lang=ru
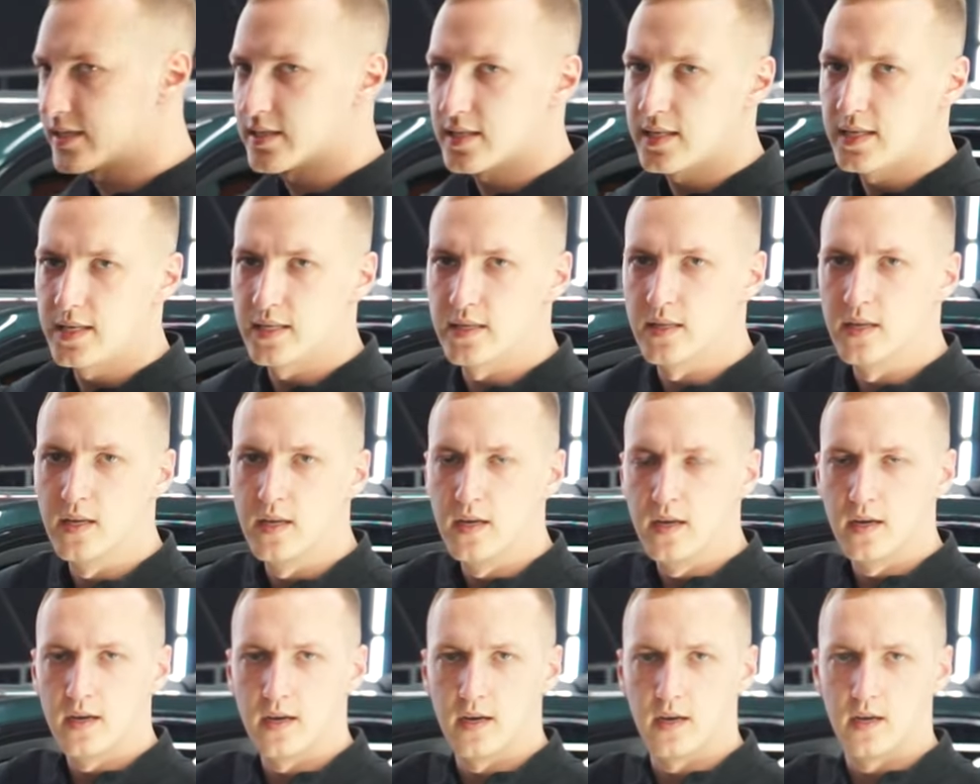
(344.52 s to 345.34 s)
стоит,
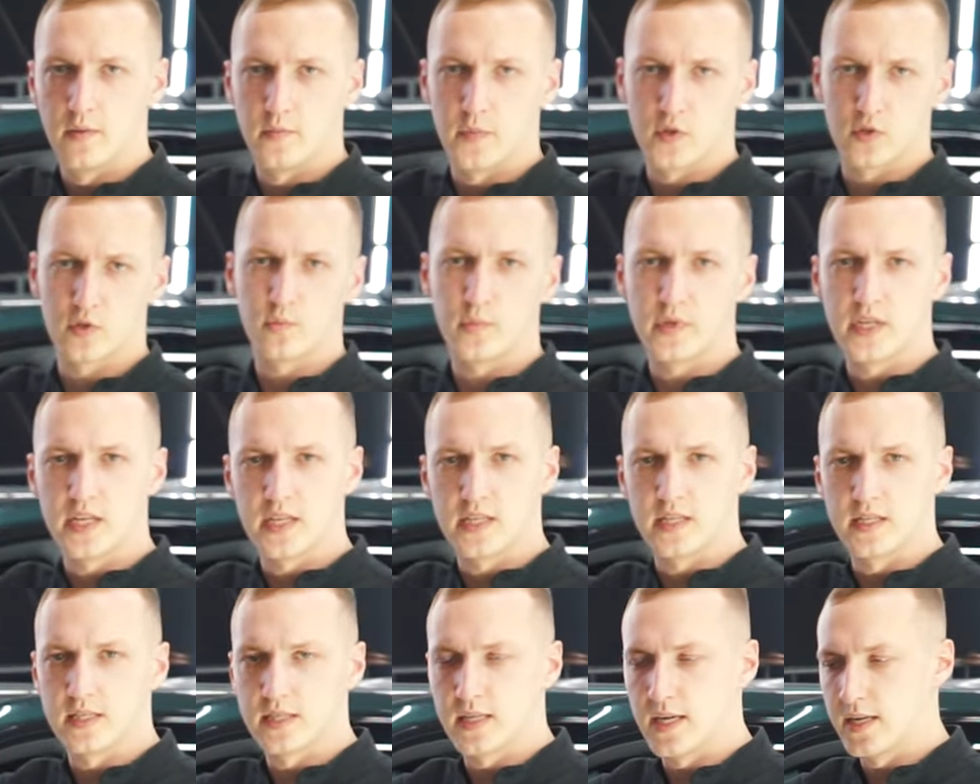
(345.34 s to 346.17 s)
э, между
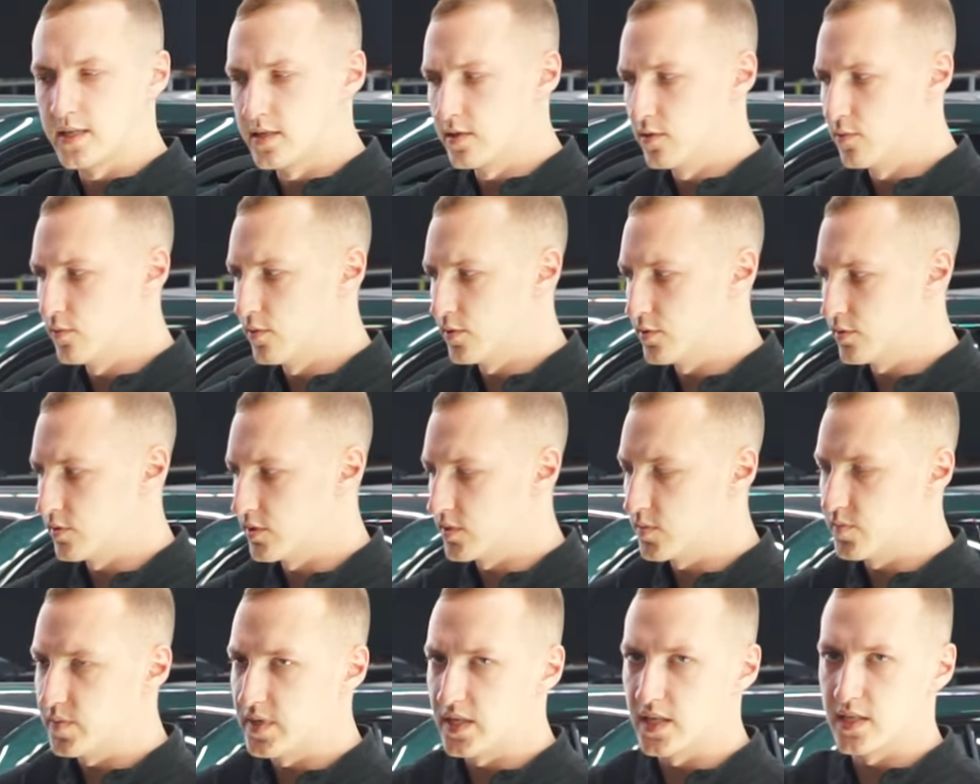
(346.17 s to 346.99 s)
передней и задней
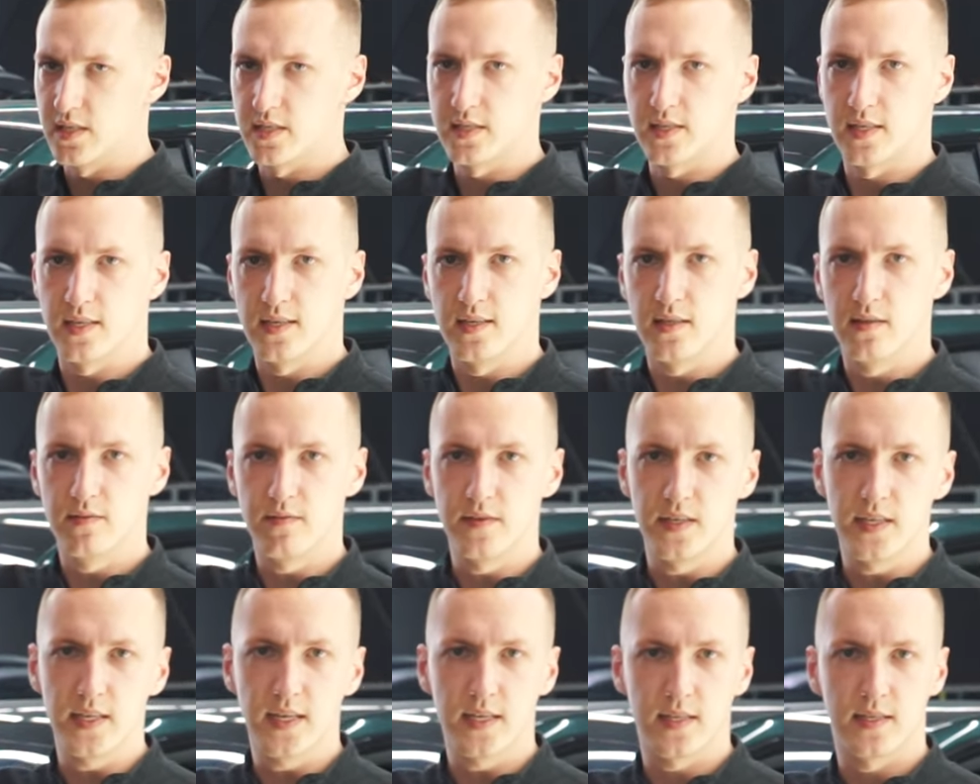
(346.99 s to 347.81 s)
осью спереди стоит
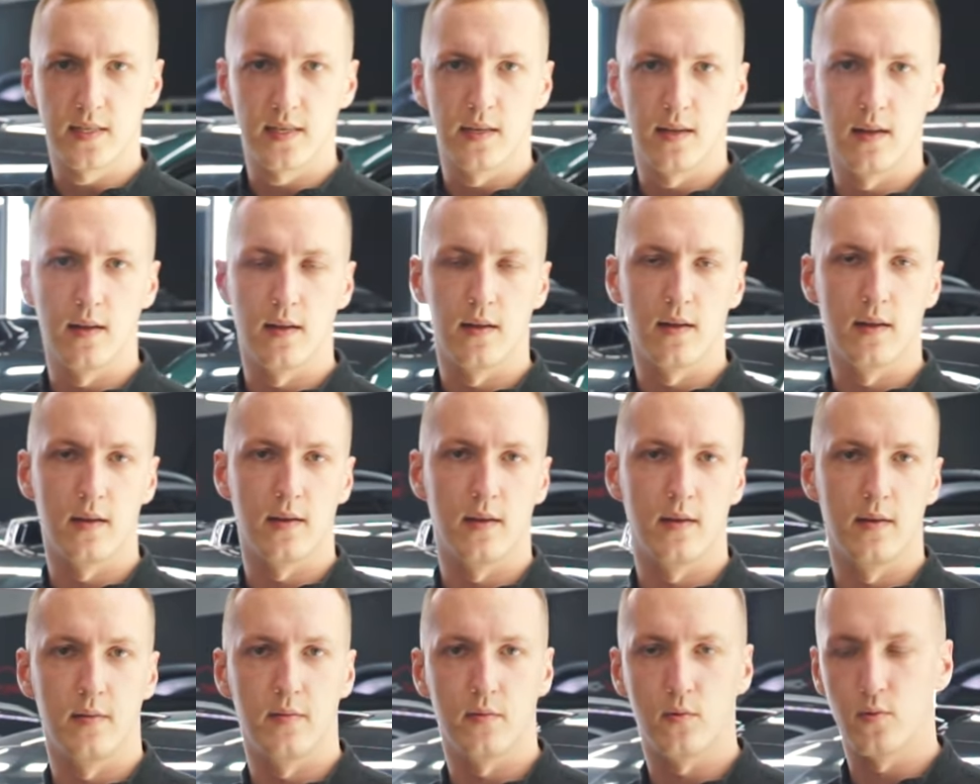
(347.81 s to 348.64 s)
двигатель,
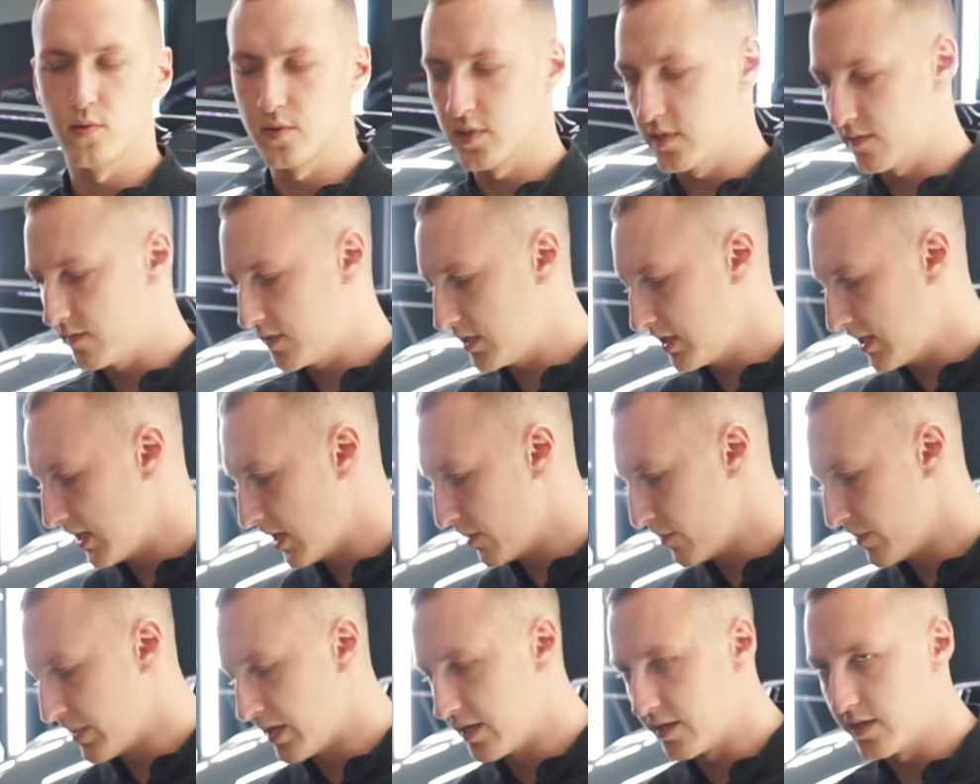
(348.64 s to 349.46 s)
э, кузовные
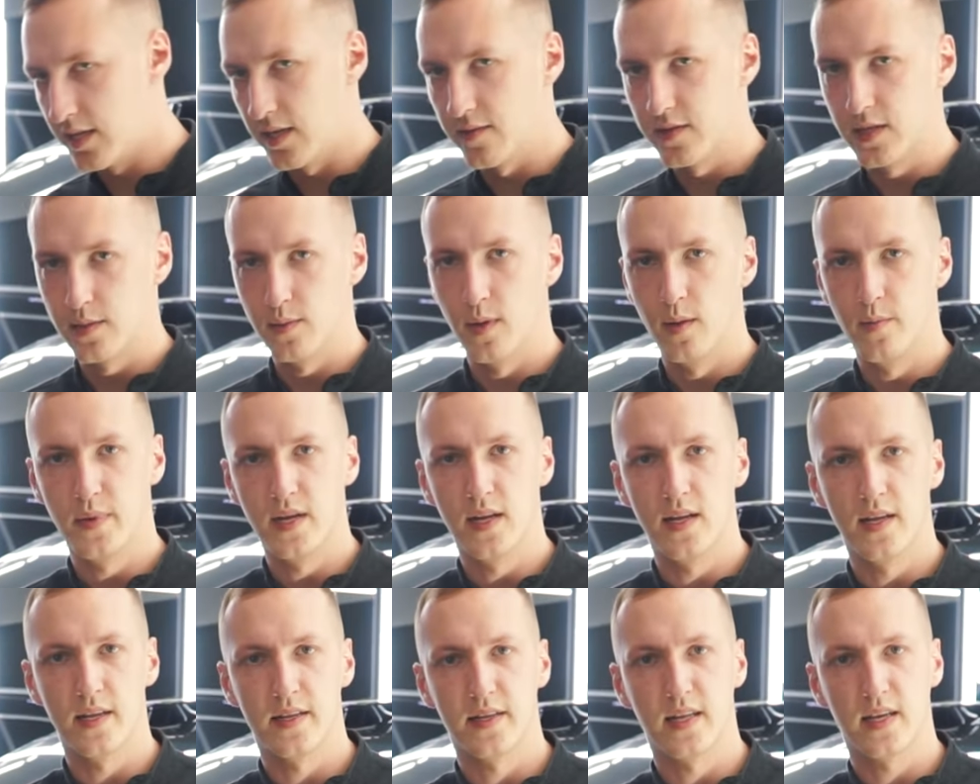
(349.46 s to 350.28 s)
элементы
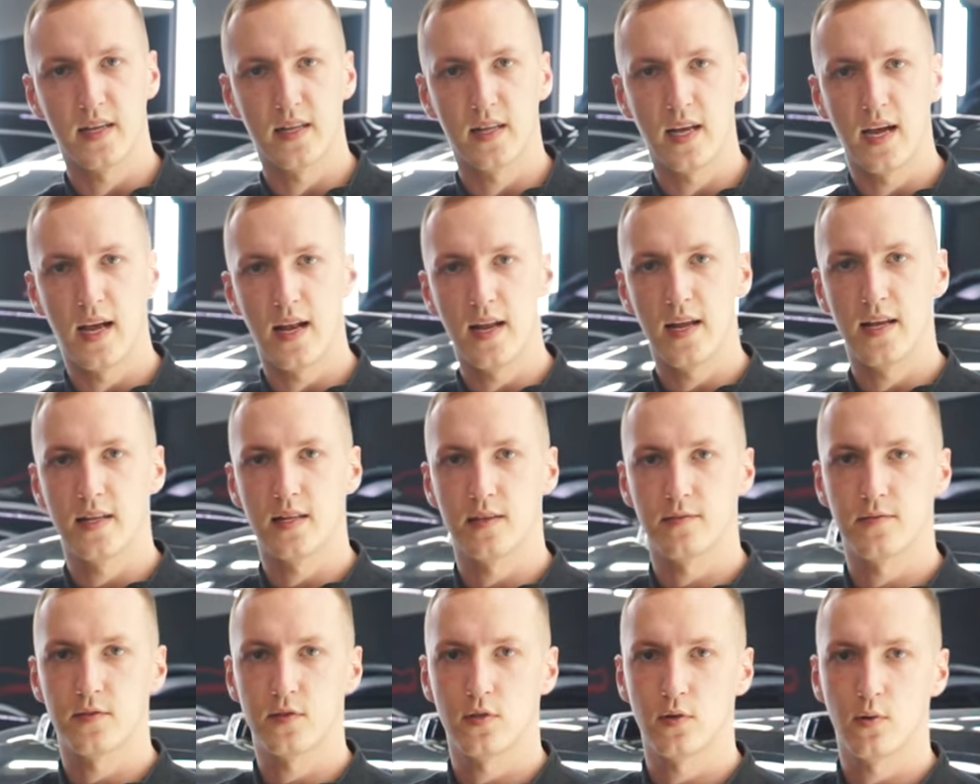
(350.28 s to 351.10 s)
автомобиля и так далее.
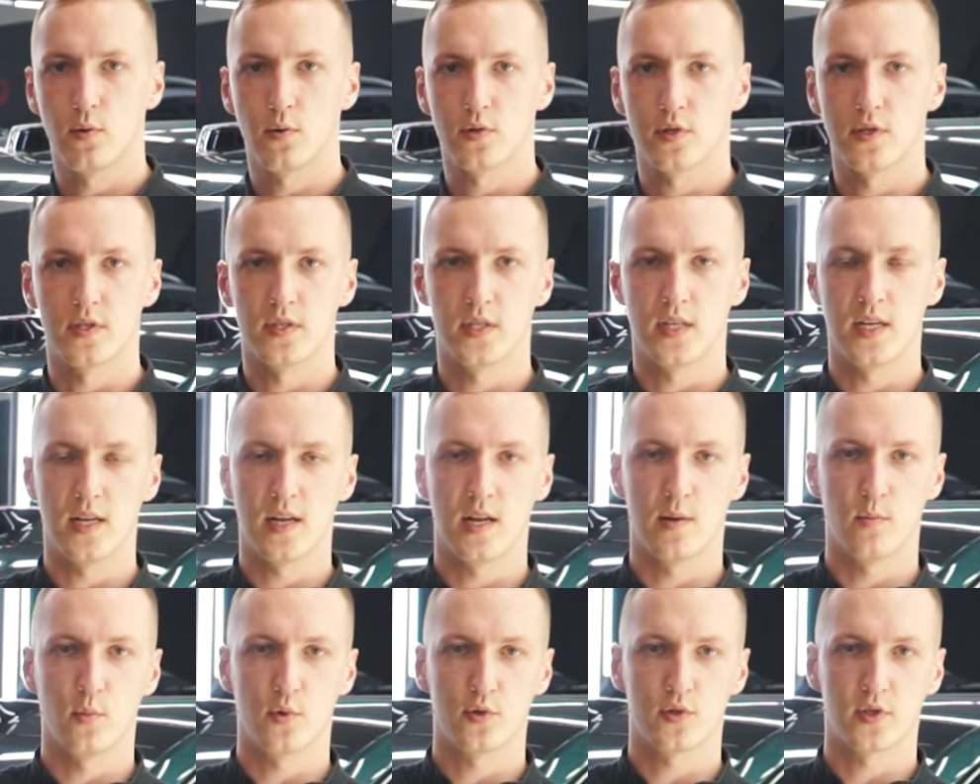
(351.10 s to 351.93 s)
Это все очень
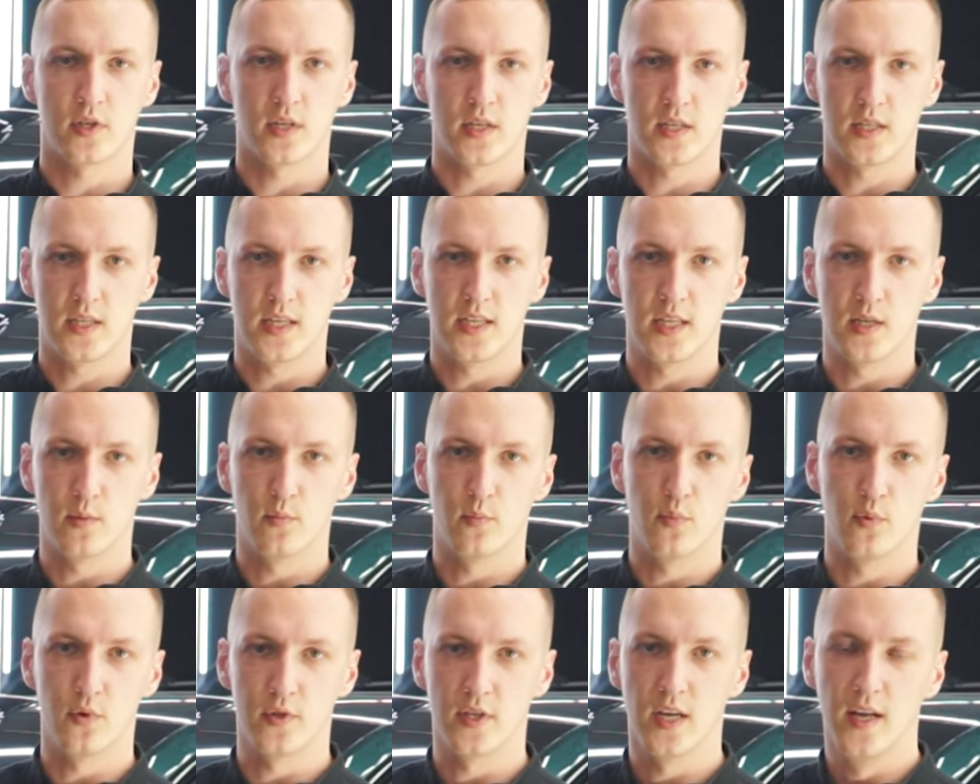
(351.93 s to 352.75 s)
сильно можно
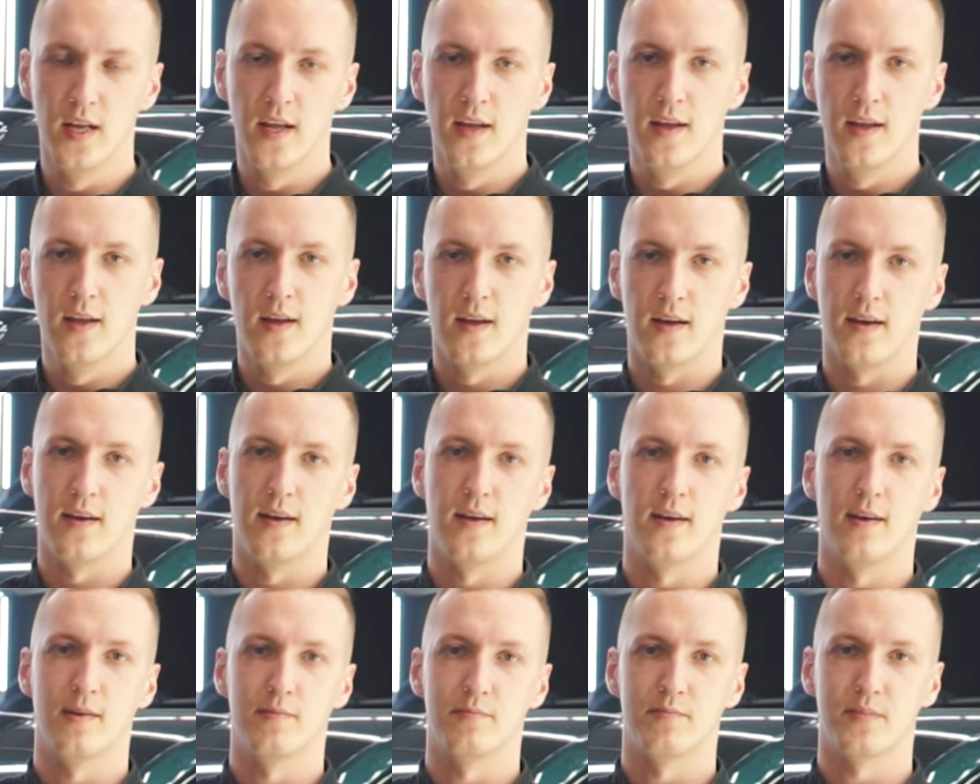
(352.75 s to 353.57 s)
где-нибудь
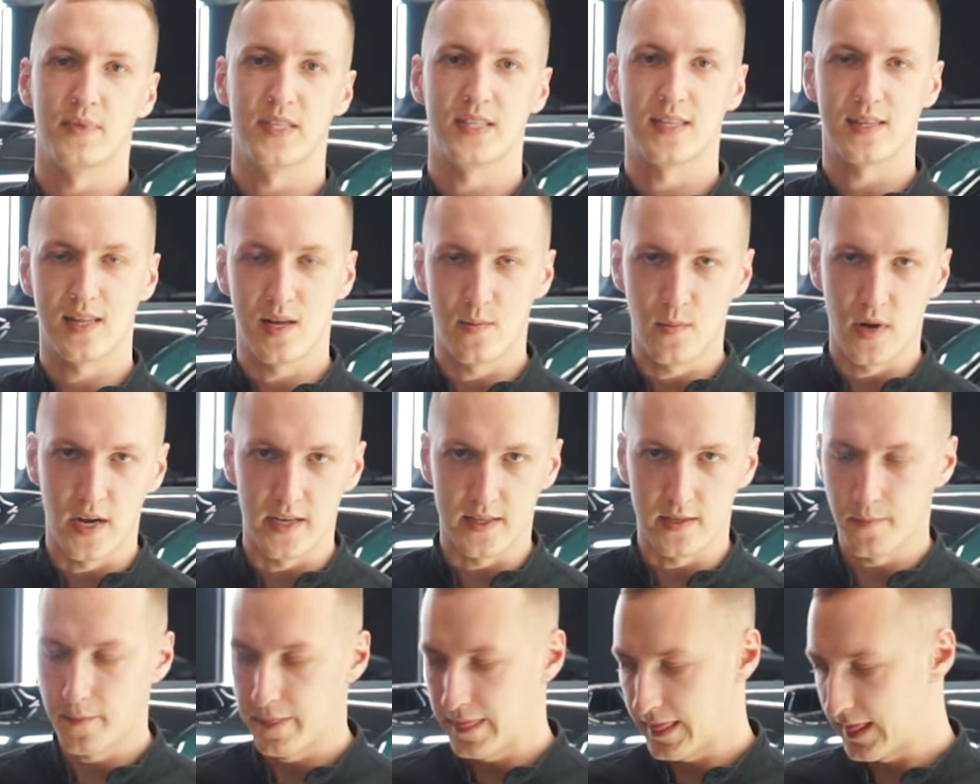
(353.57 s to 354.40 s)
э, сломать.